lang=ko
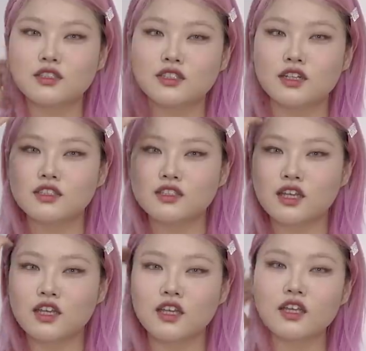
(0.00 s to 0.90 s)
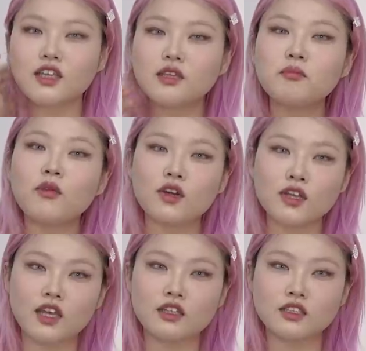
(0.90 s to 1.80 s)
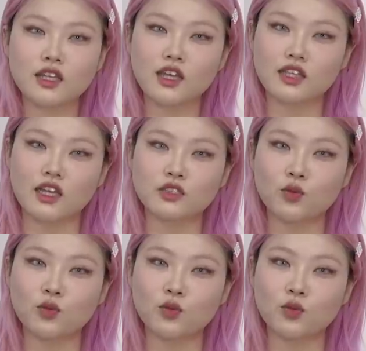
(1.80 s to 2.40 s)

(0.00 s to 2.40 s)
제가 이제 깻잎머리의 시대가 다시